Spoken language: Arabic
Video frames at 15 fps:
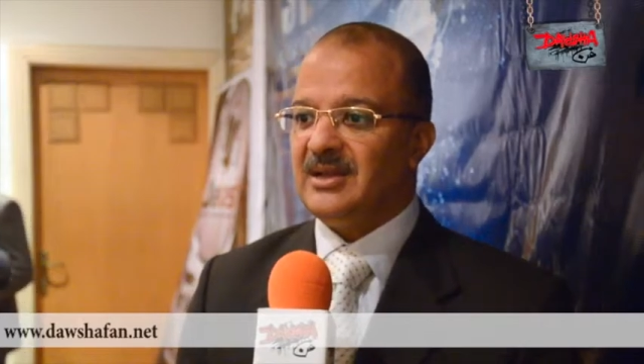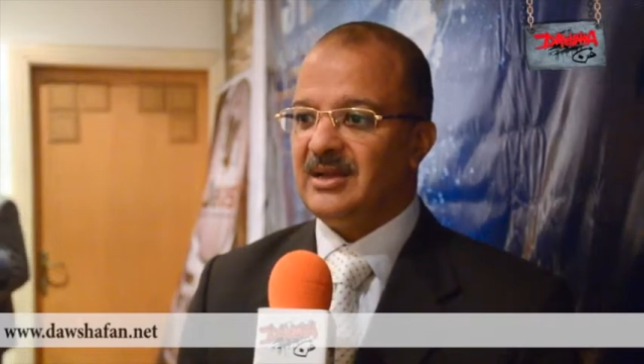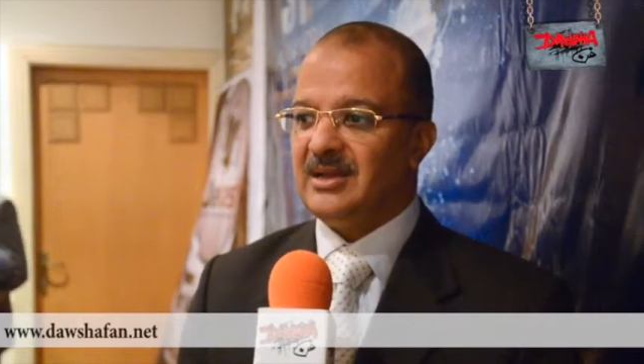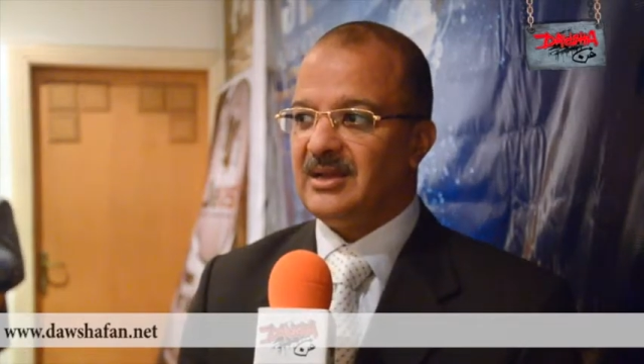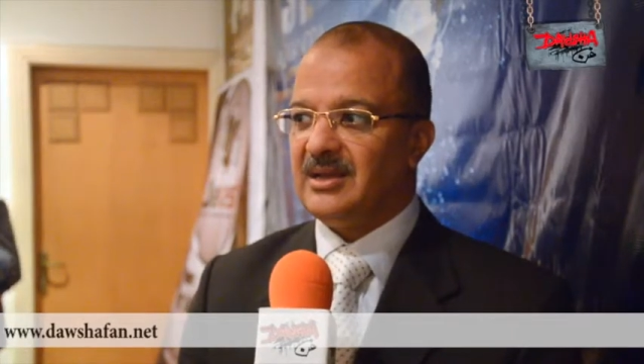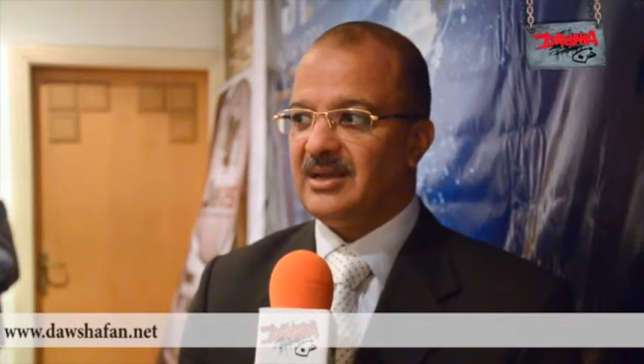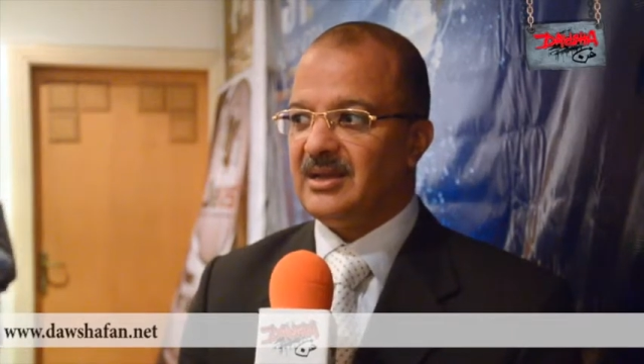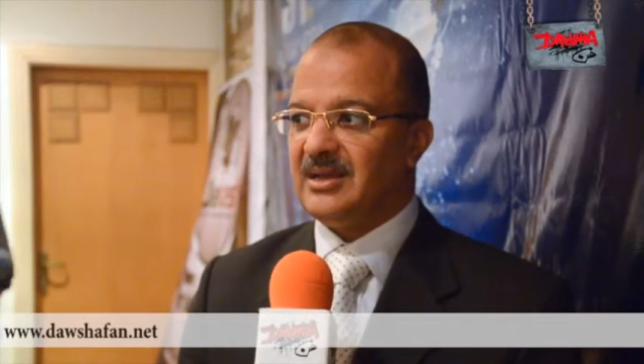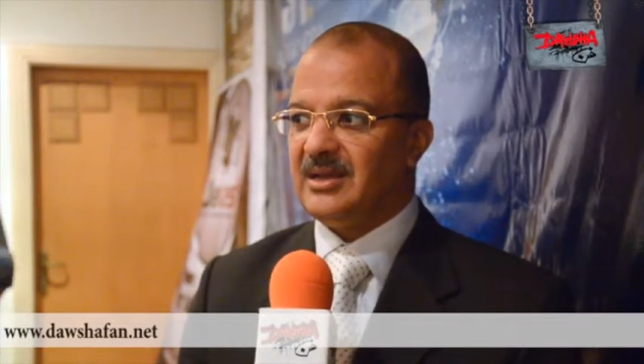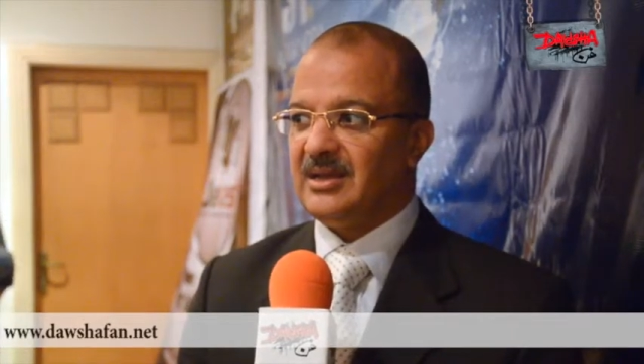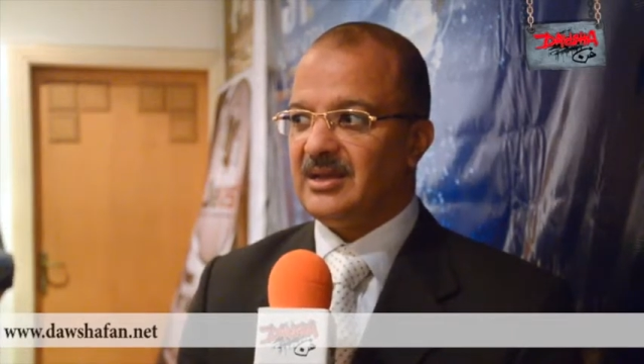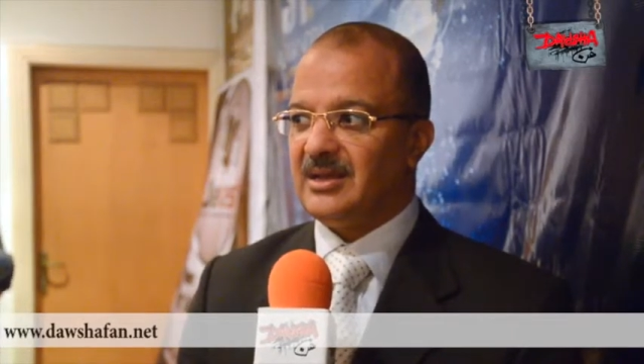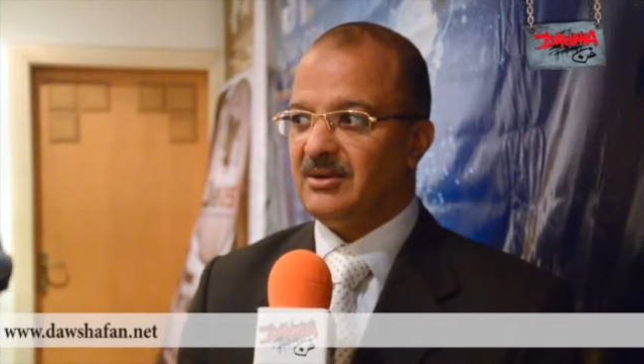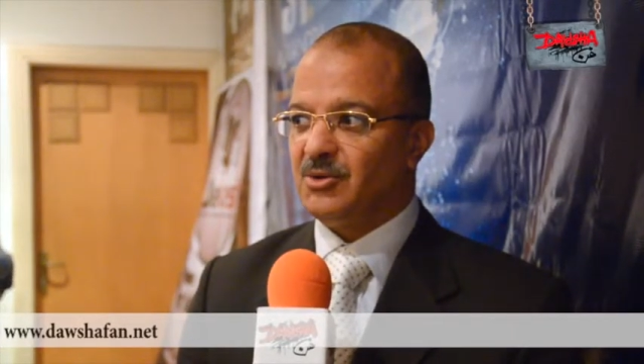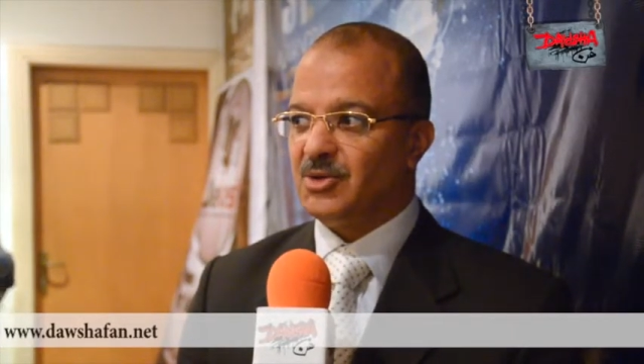
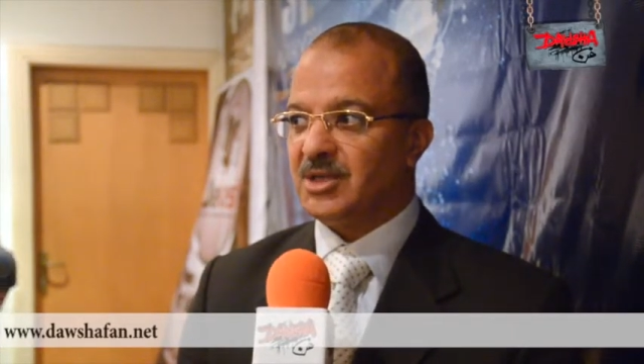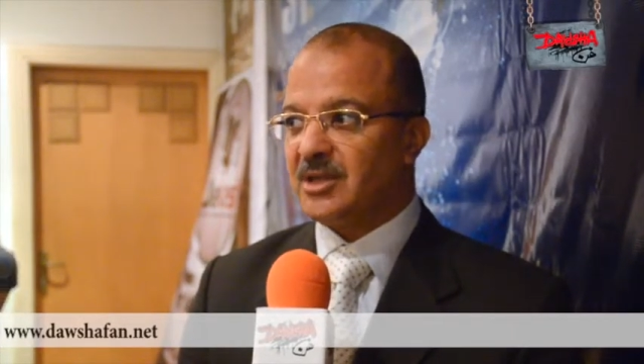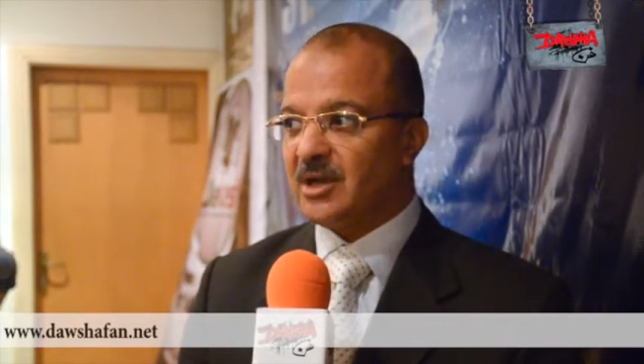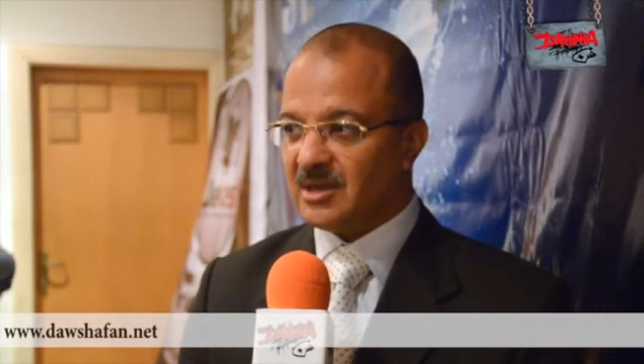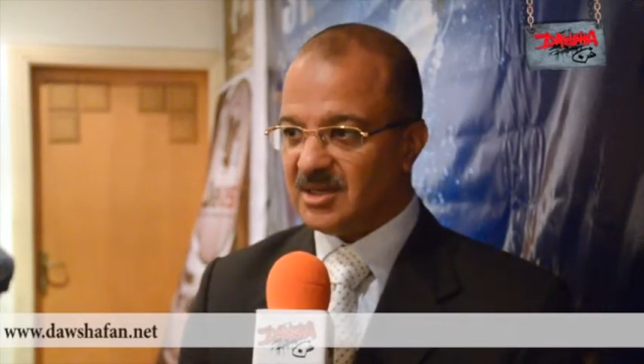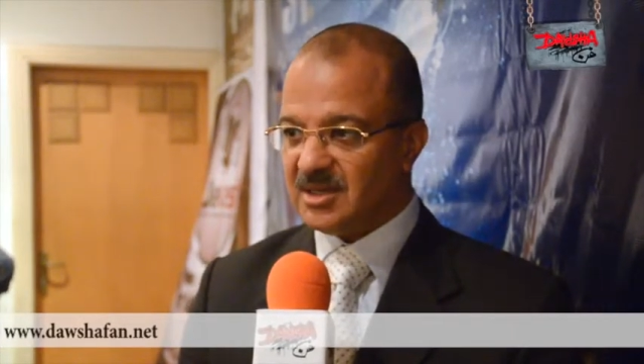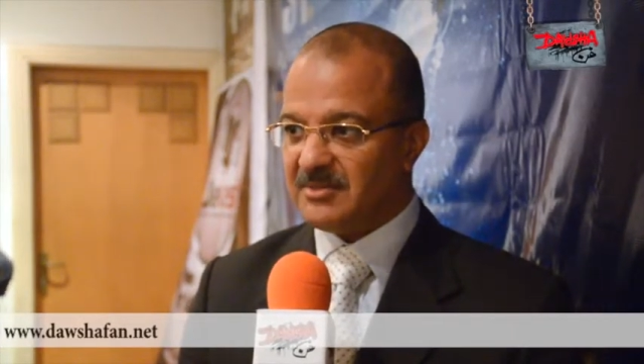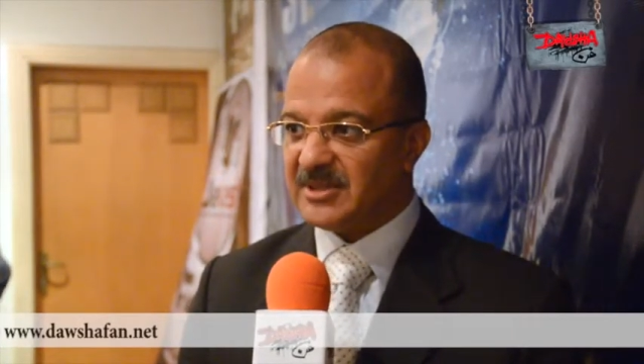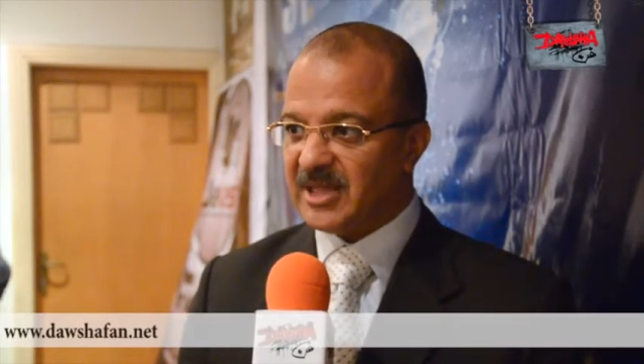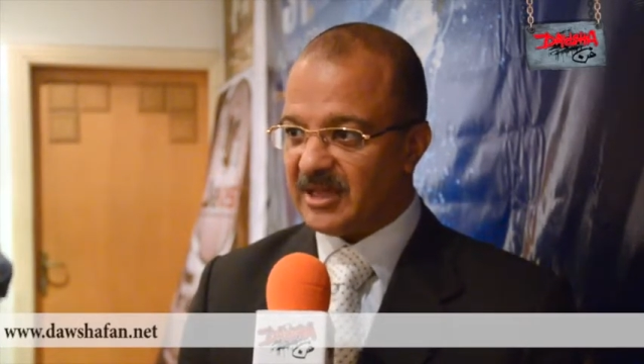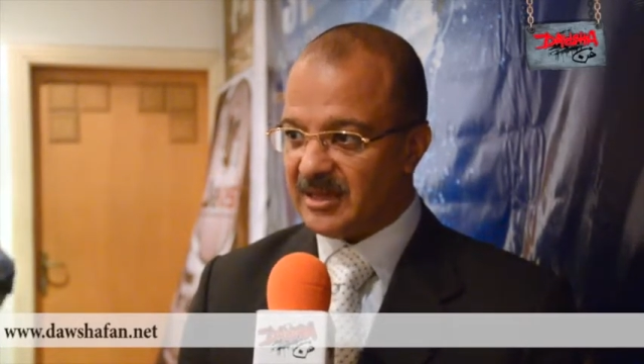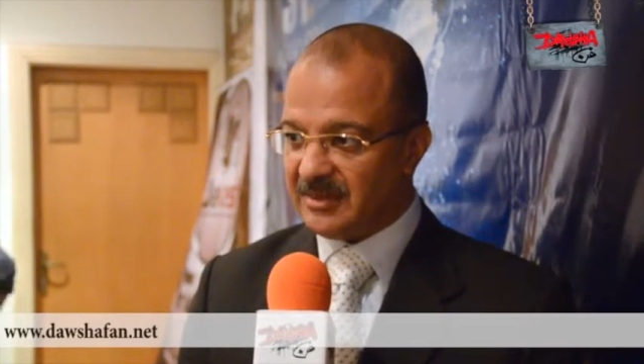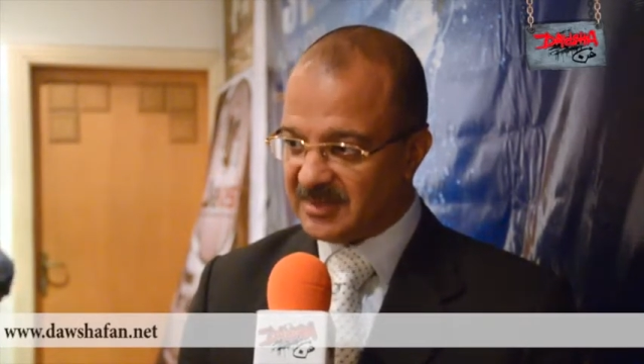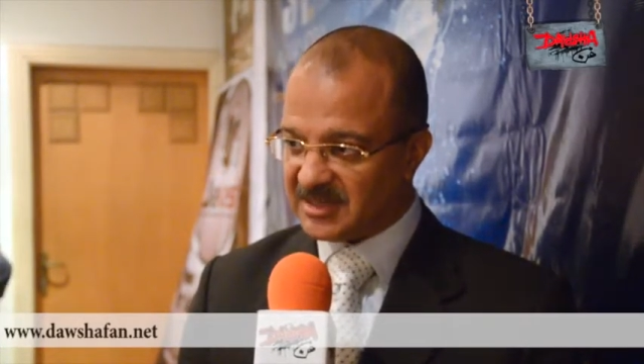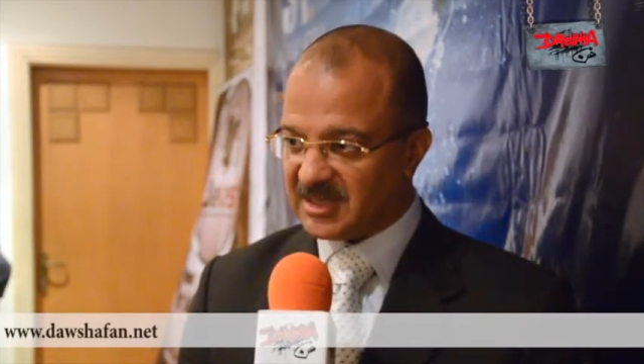آه، وده تقليد
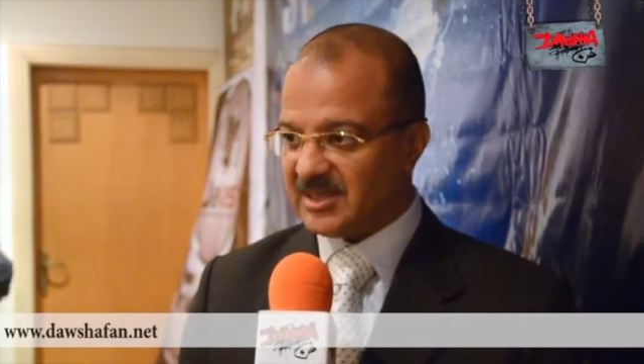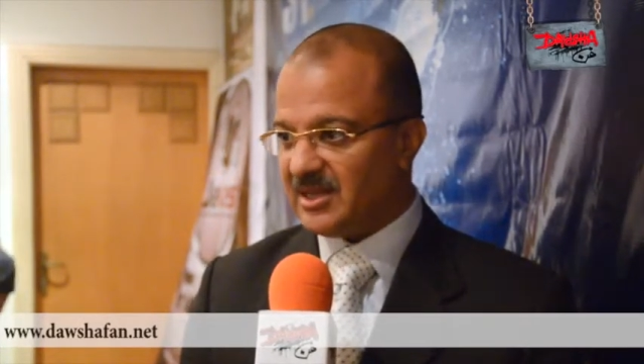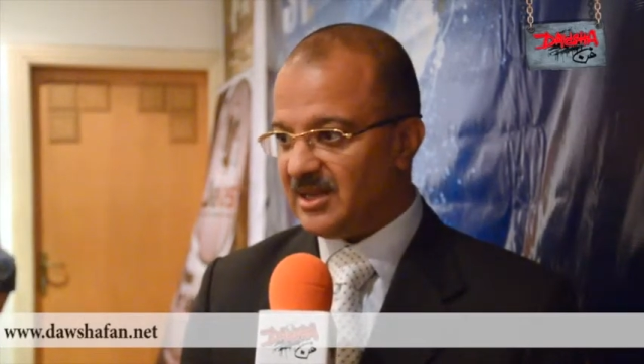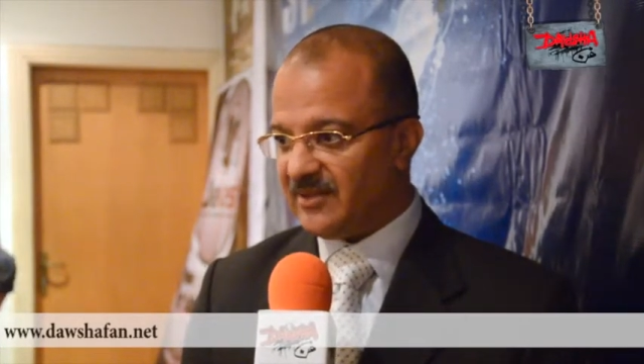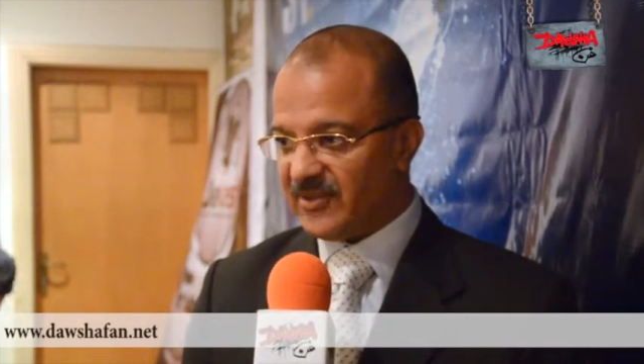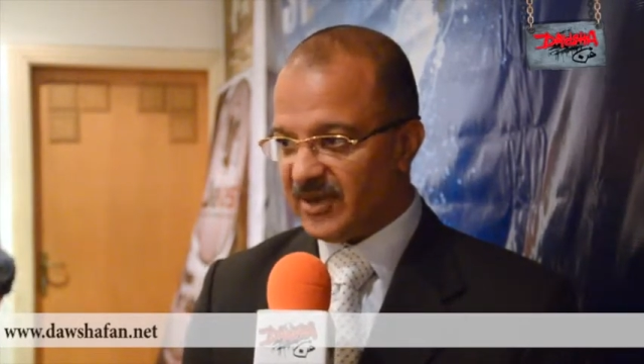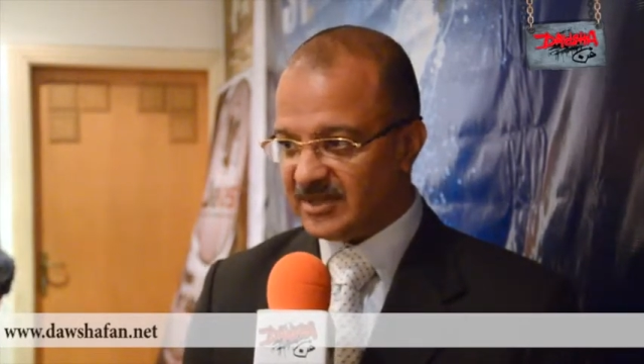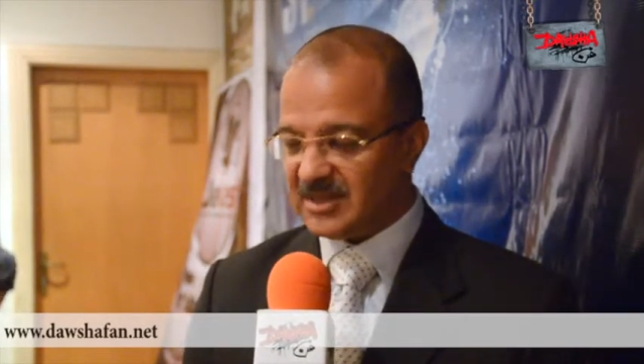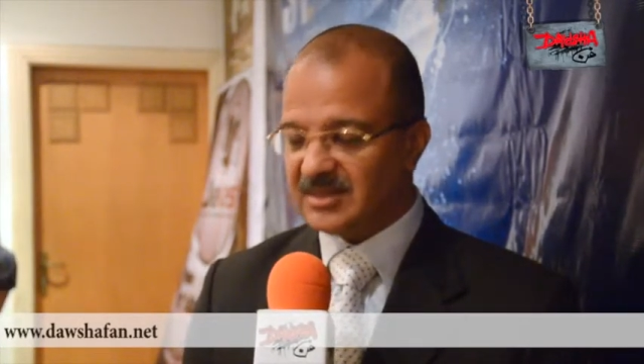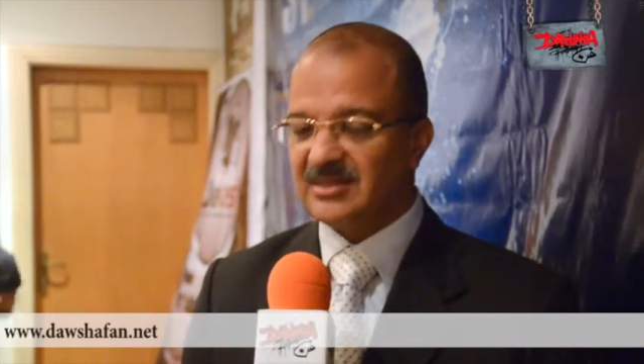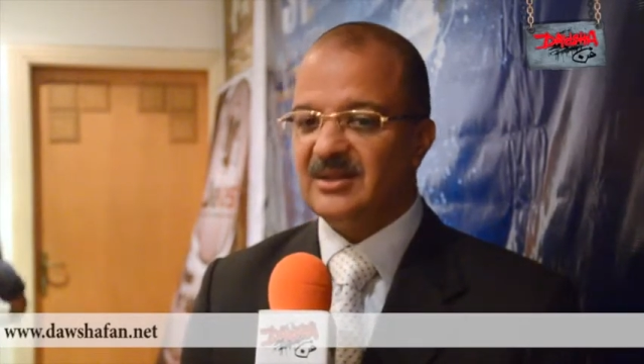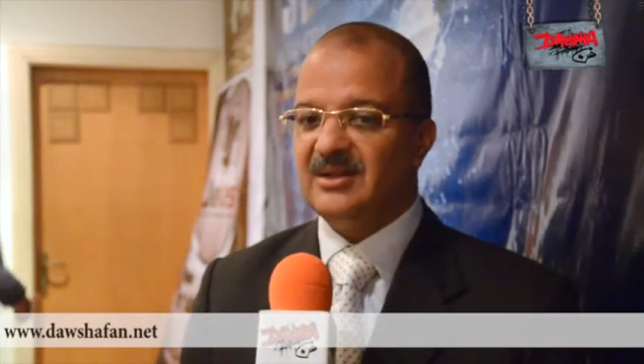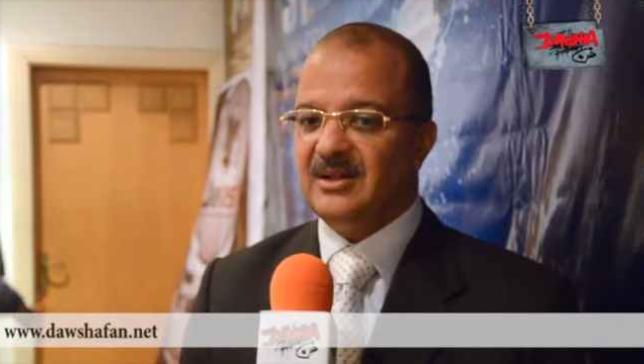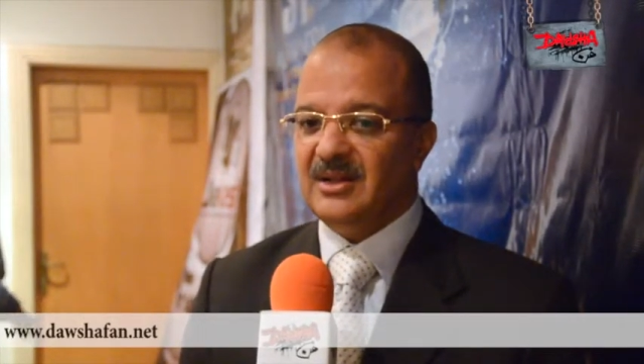بدأناه من السنه اللي فاتت